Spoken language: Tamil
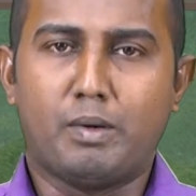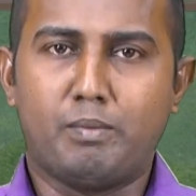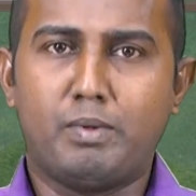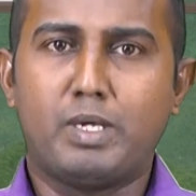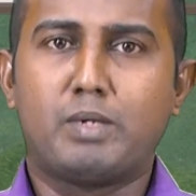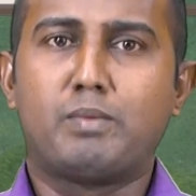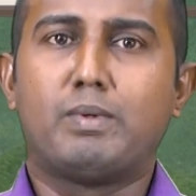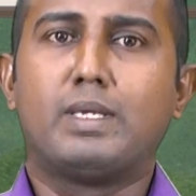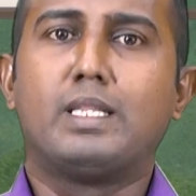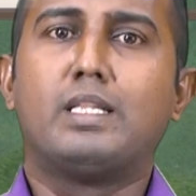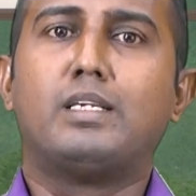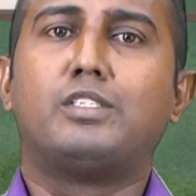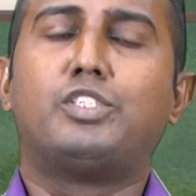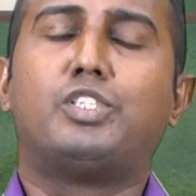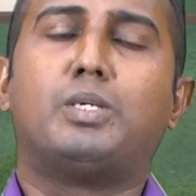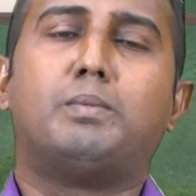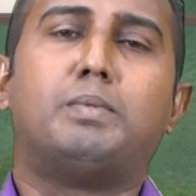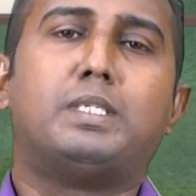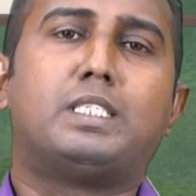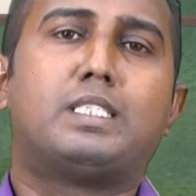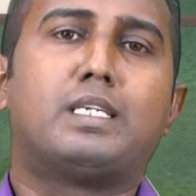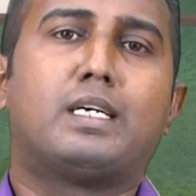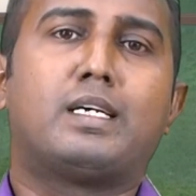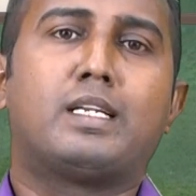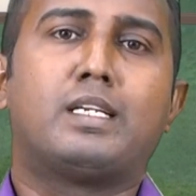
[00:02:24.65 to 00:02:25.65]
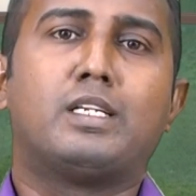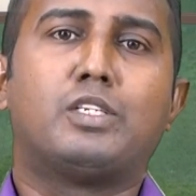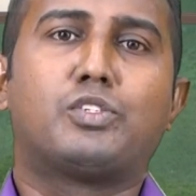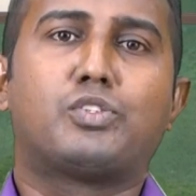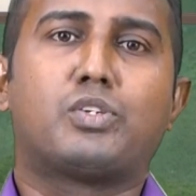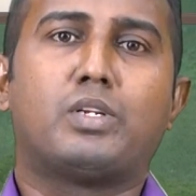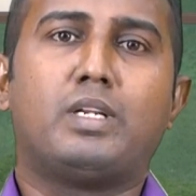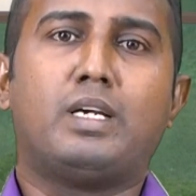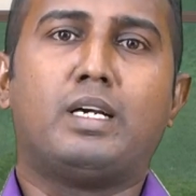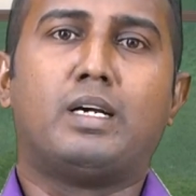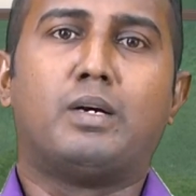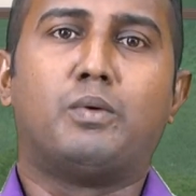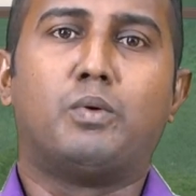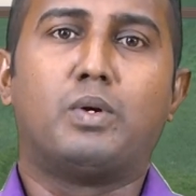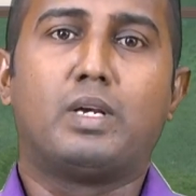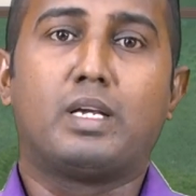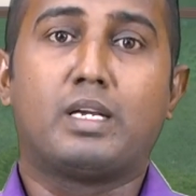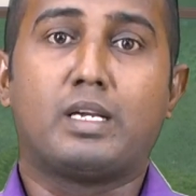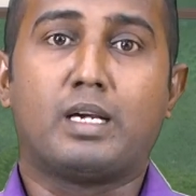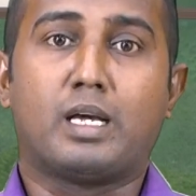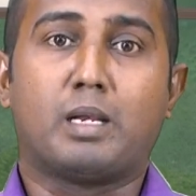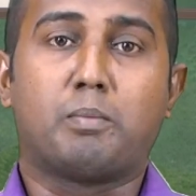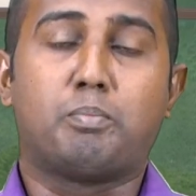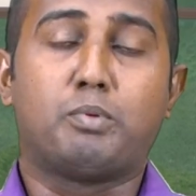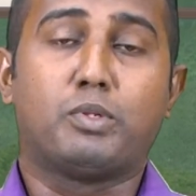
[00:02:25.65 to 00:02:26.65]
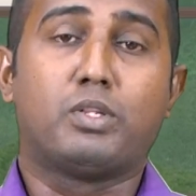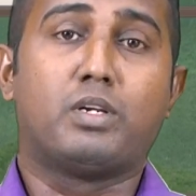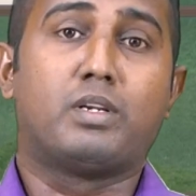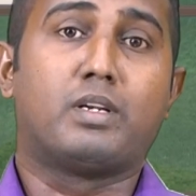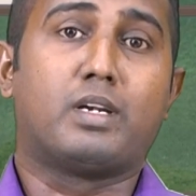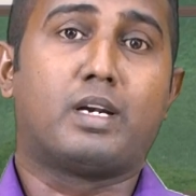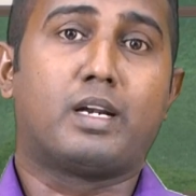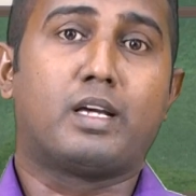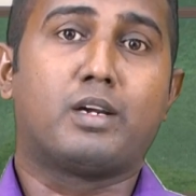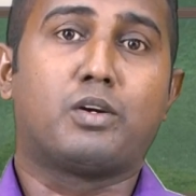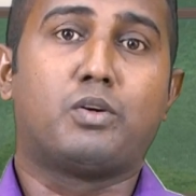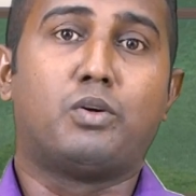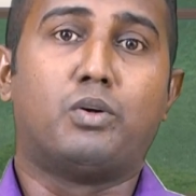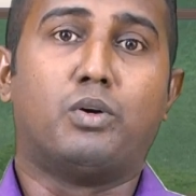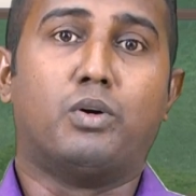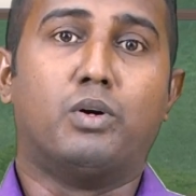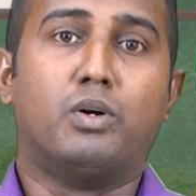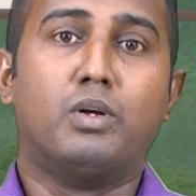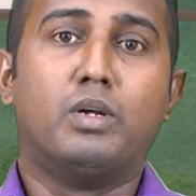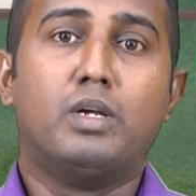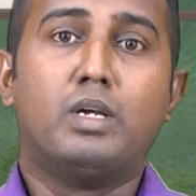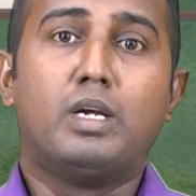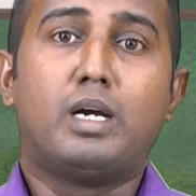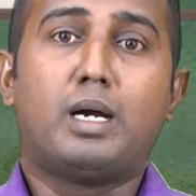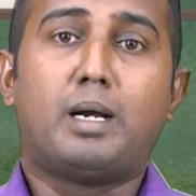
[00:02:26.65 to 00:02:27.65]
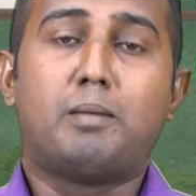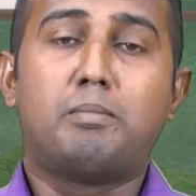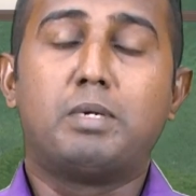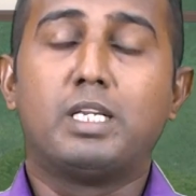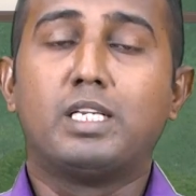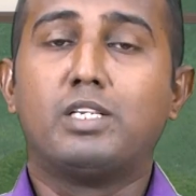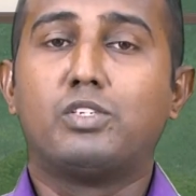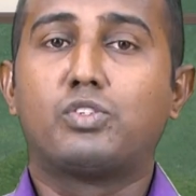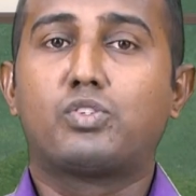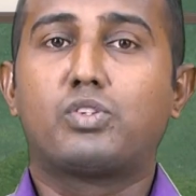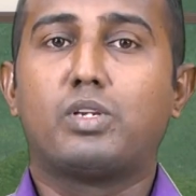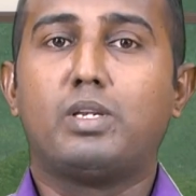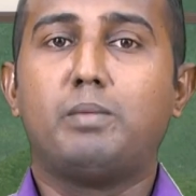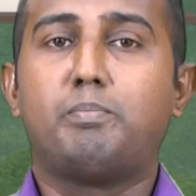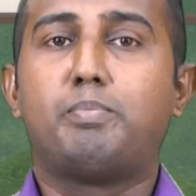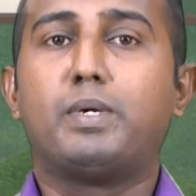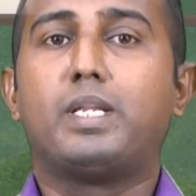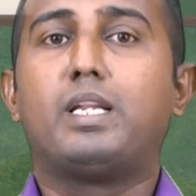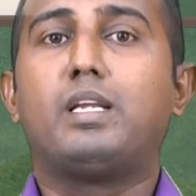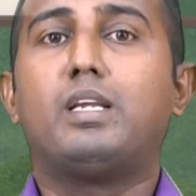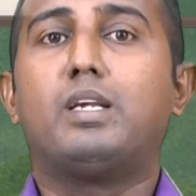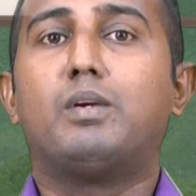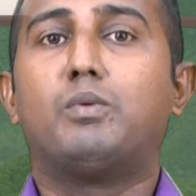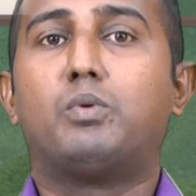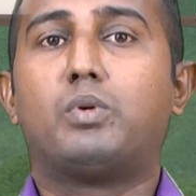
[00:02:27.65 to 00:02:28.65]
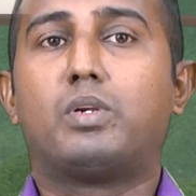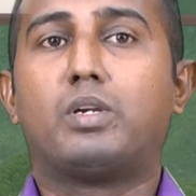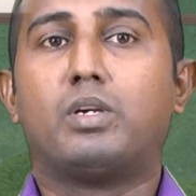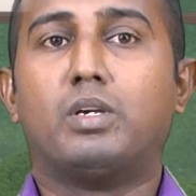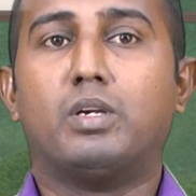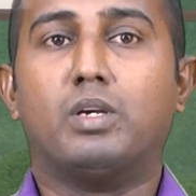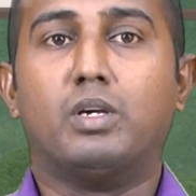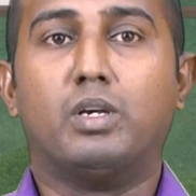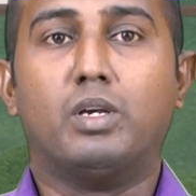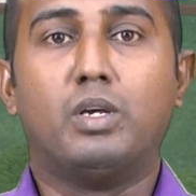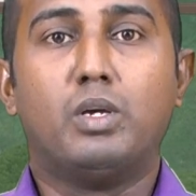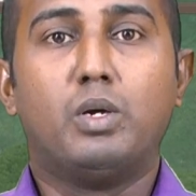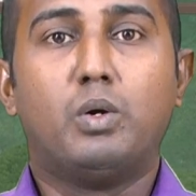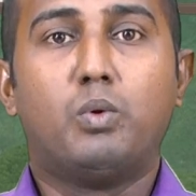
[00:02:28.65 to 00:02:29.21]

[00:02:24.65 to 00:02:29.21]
அவர் வந்து ஜெபிச்சார்னு சொன்னால் அவங்களுக்கு அற்புதம் நடக்கும் அப்படின்னு சொல்லி பெரிய ஒரு